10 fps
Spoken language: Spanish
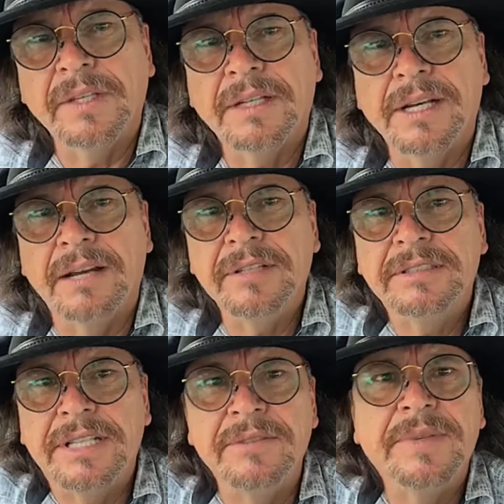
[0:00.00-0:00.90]
Claudia
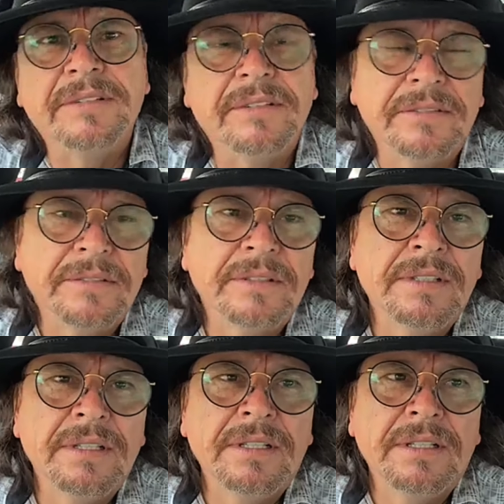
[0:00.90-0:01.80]
Chemba,
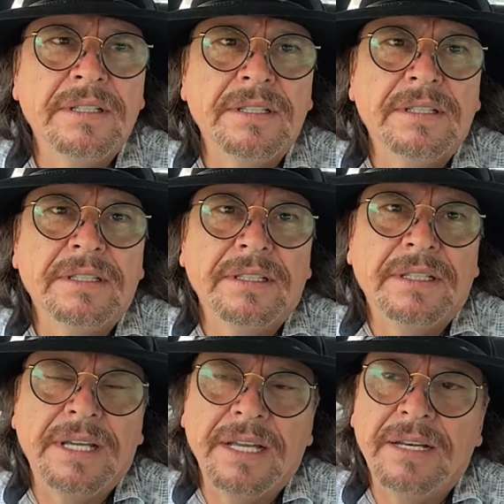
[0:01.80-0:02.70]

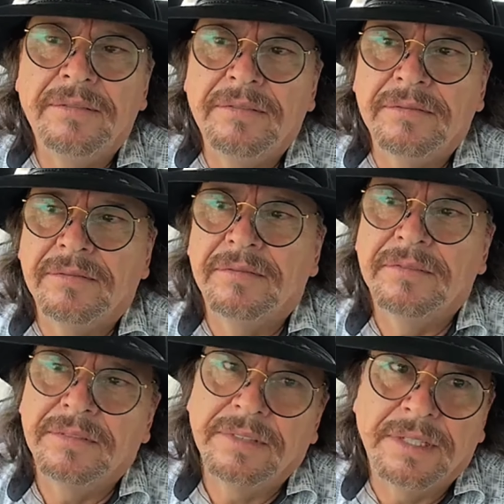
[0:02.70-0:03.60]
que el,
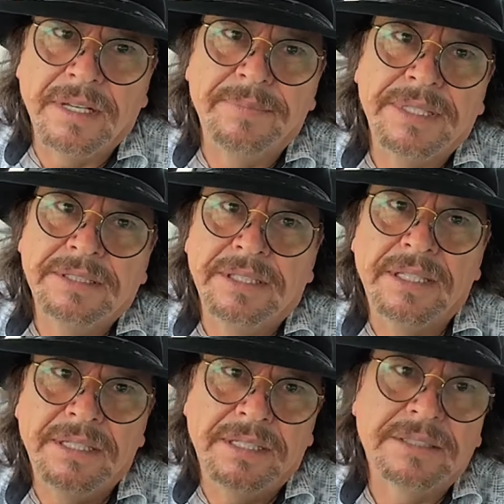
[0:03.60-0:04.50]
que el
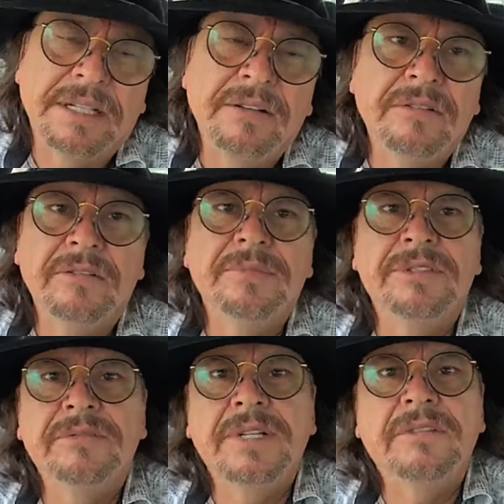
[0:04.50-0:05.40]
presidente que salió
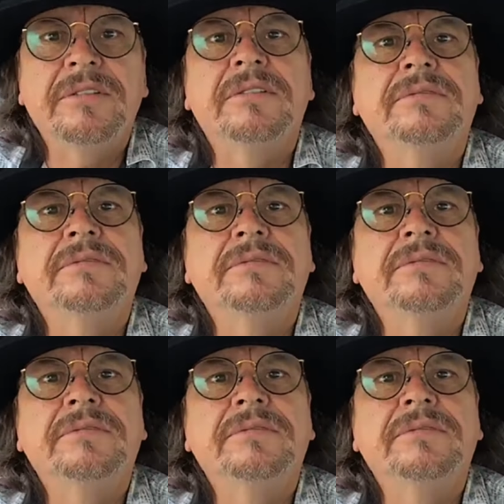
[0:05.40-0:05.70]
López Obrador.